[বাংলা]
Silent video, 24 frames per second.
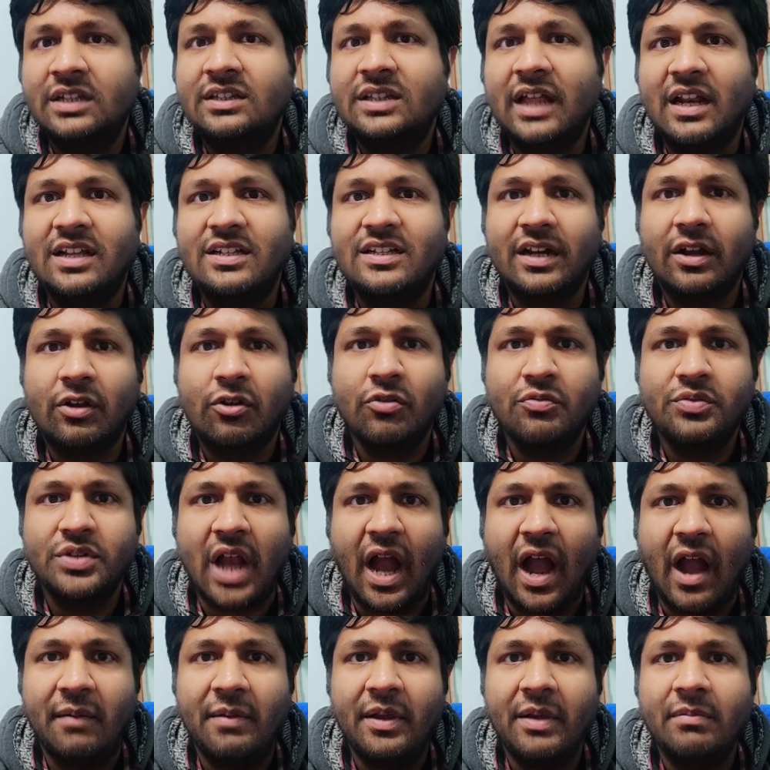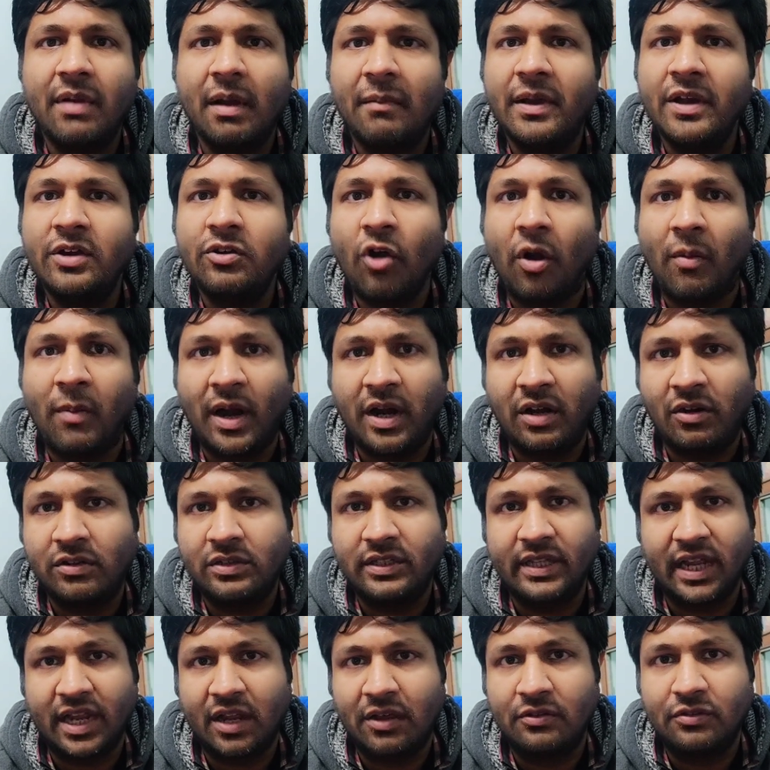তাহলে সেটা খুব স্বাভাবিকভাবেই নবান্ন
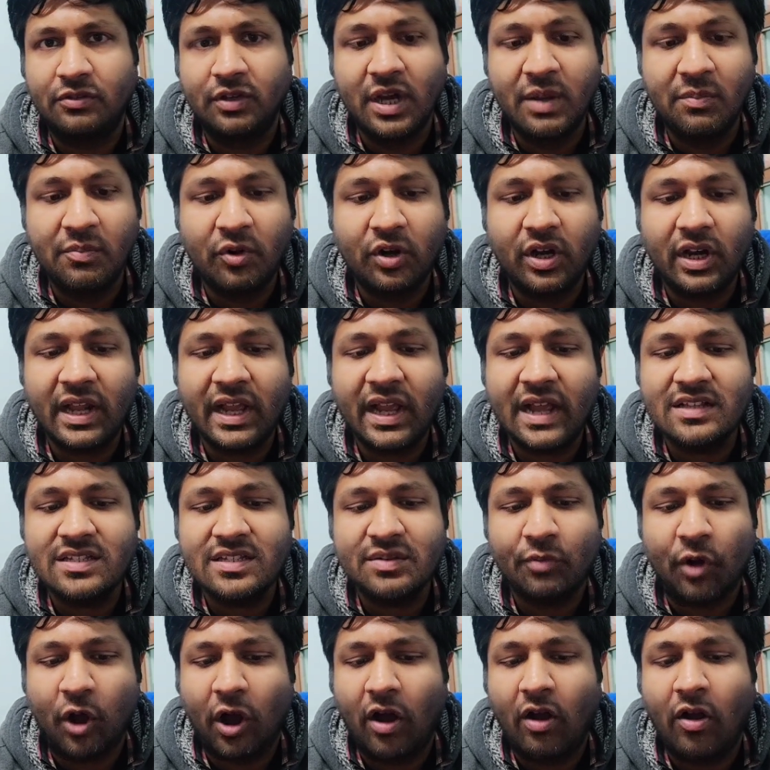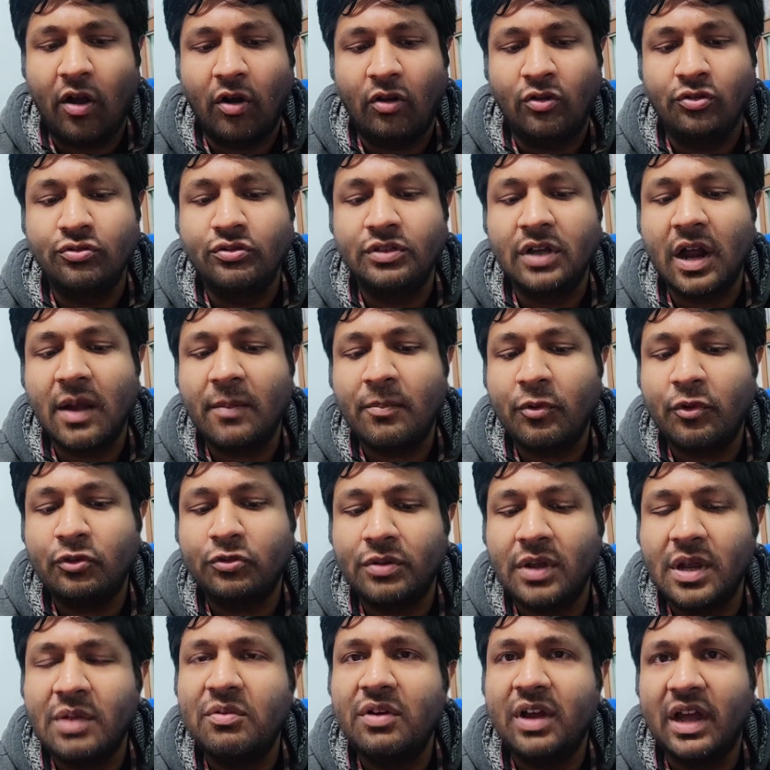থেকে হতো রিপোর্টে লেখা আছে মহাকরণ সুতরাং
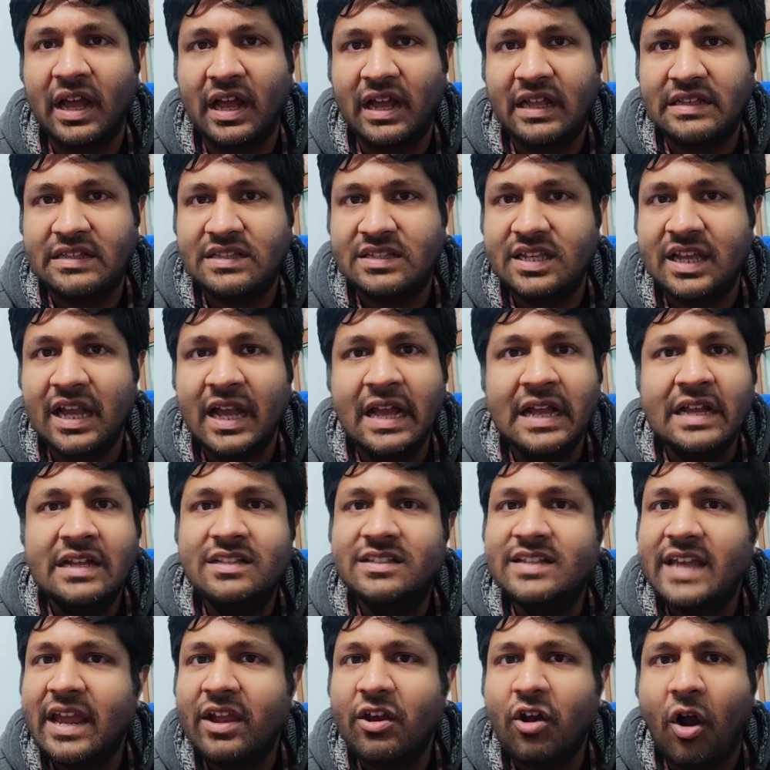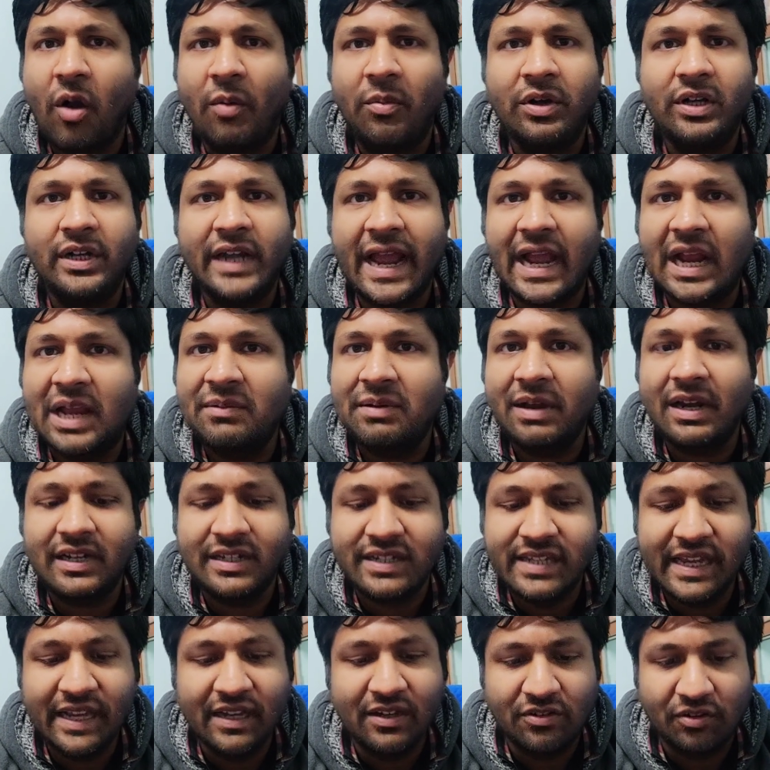প্রথমেই বোঝা যাচ্ছে যে এই খবরটা একেবারে
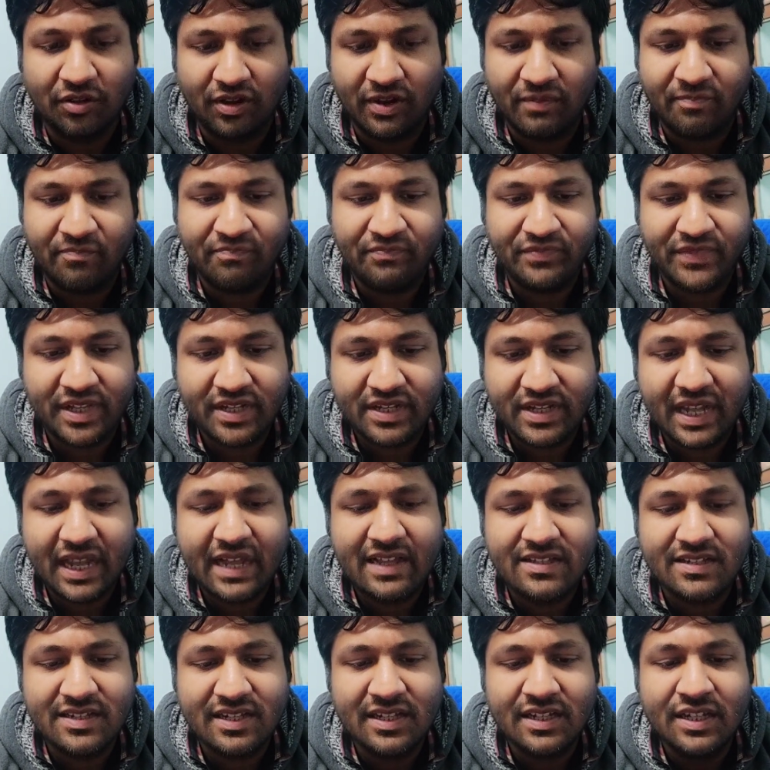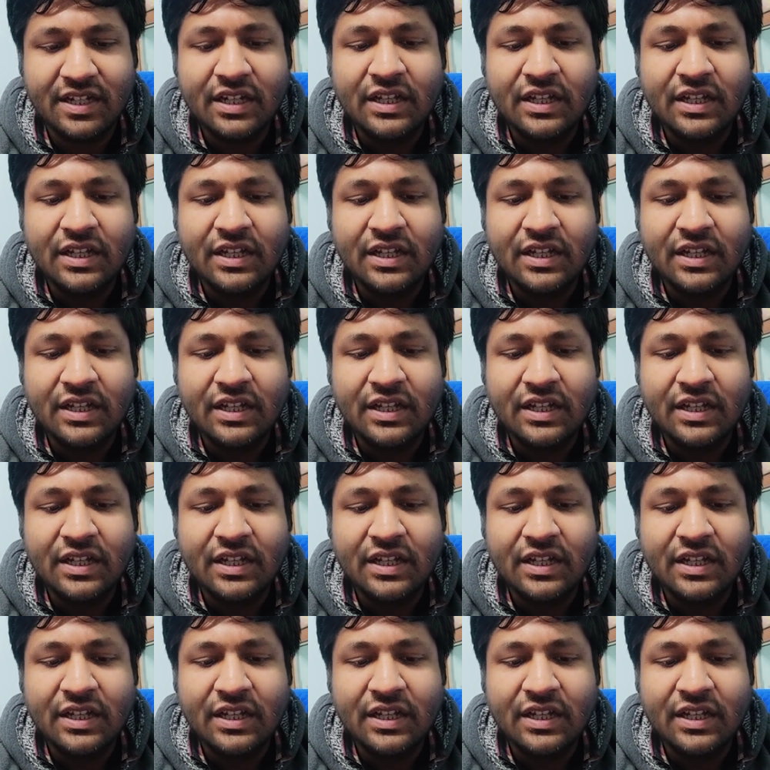ঠিক নয় ঠিক আছে